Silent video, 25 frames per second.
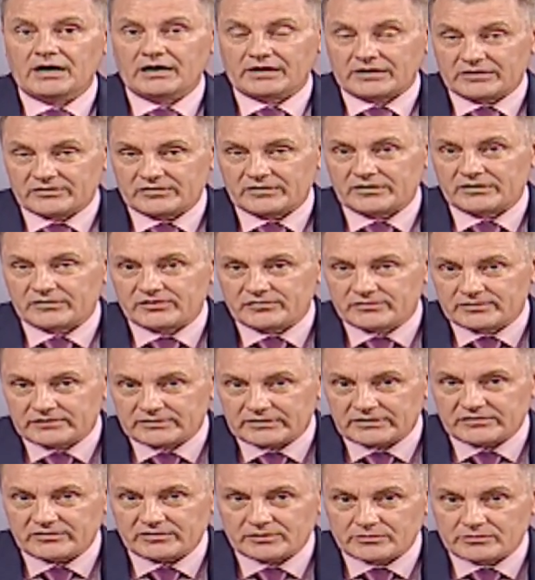оказались
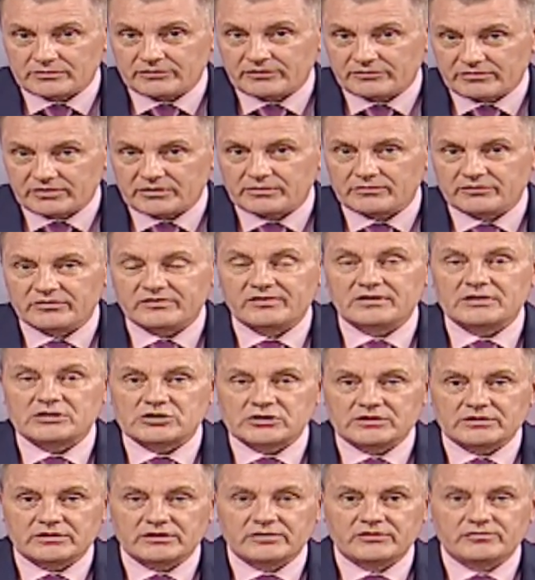свидетелями во время
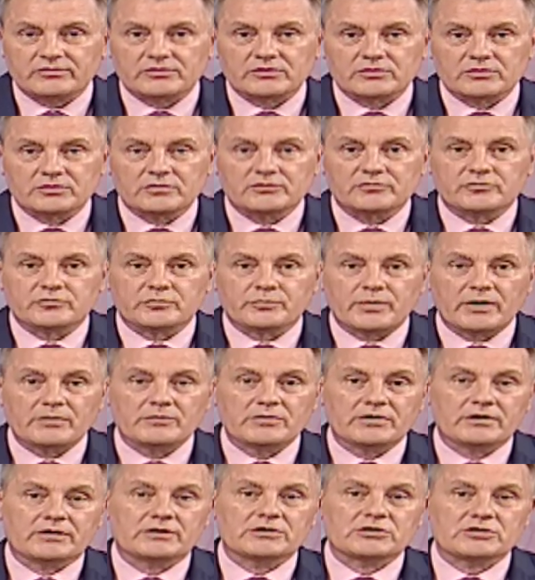возложения цветов у
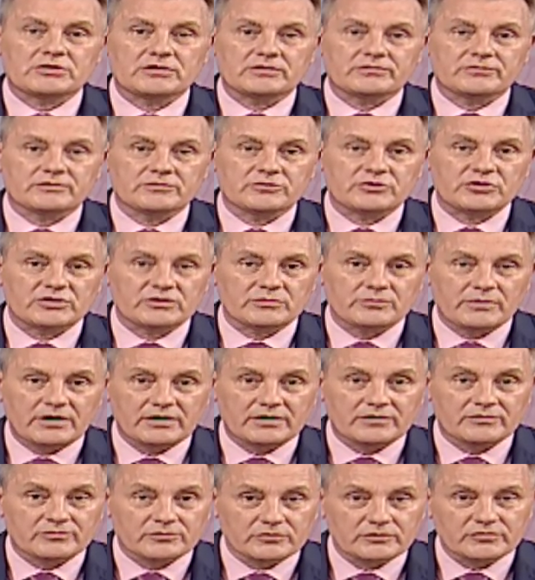памятника Штефана
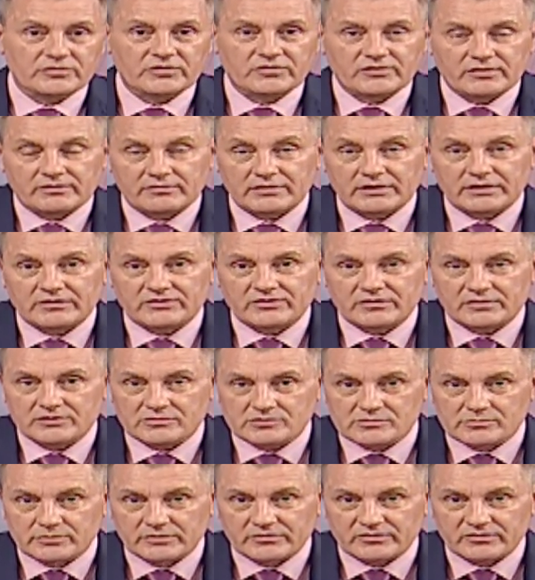Челмари, вновь заставляет
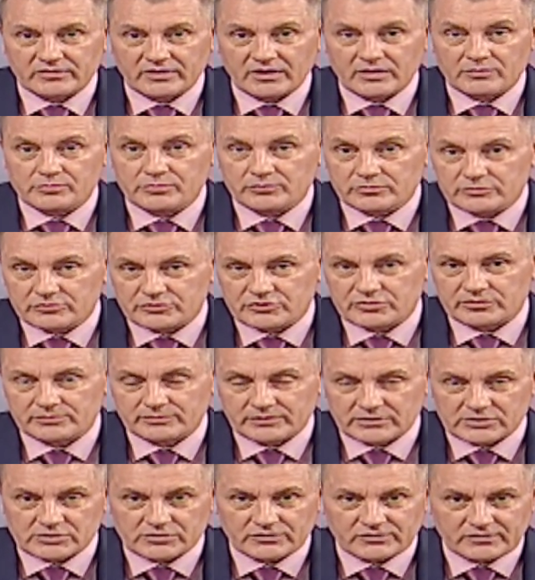задуматься о
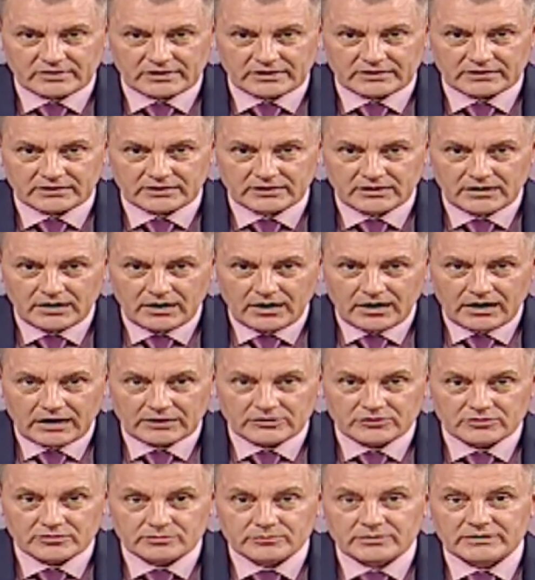будущем нашей страны,
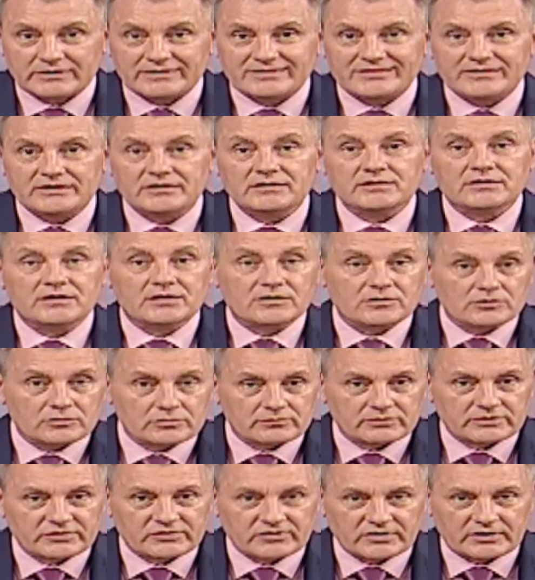о том, день
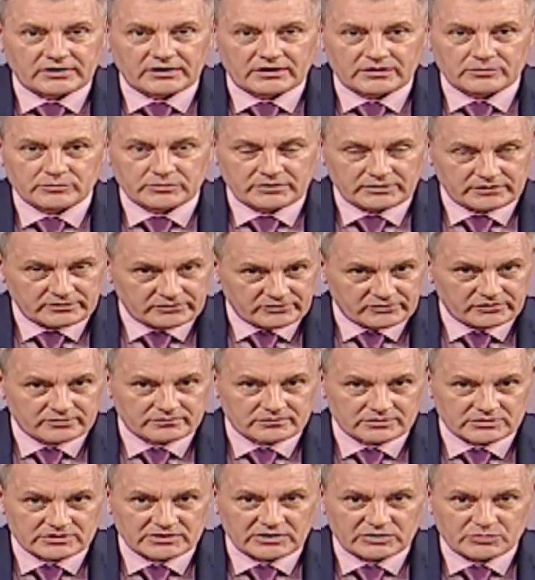какого языка мы
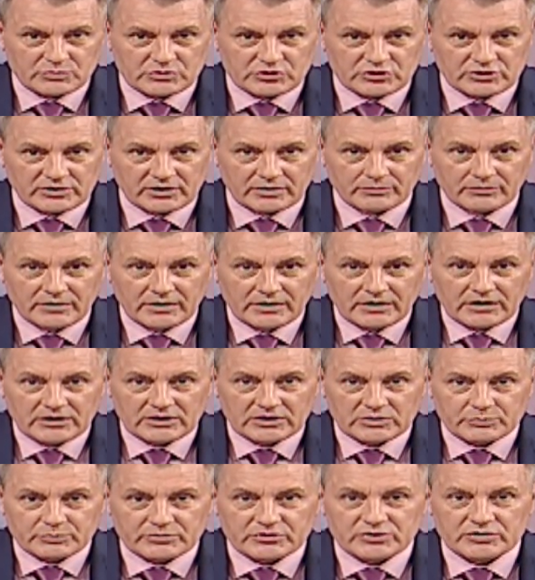сегодня отмечаем
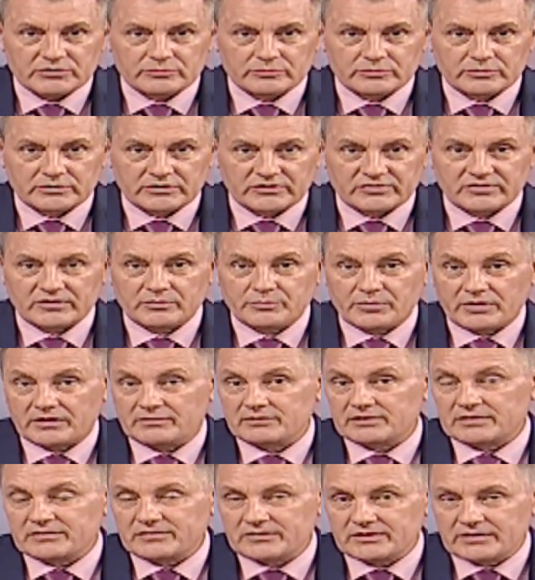и почему из-за
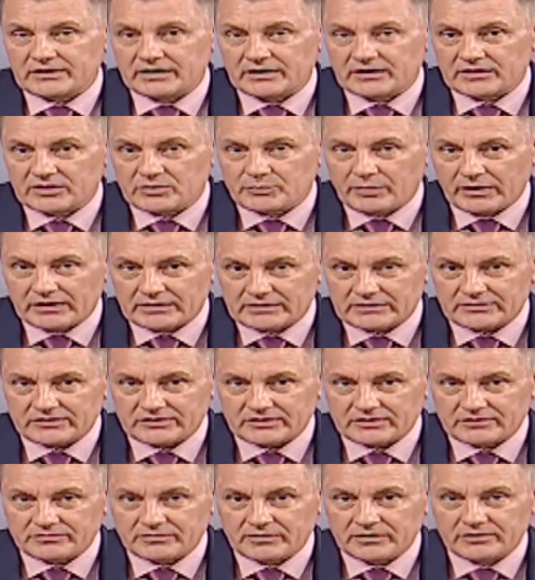праворадикальных
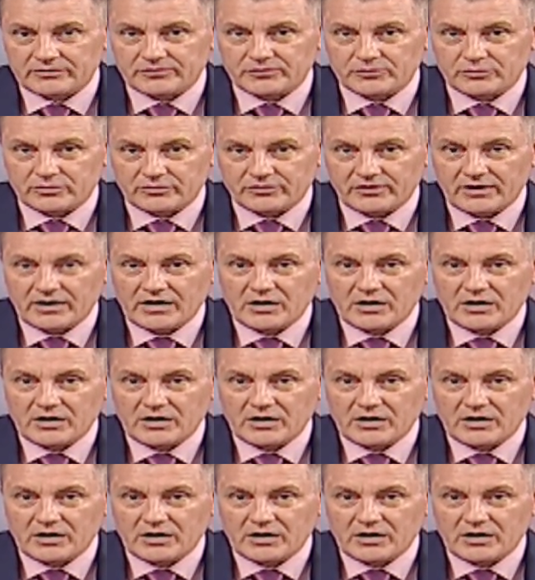политиков вновь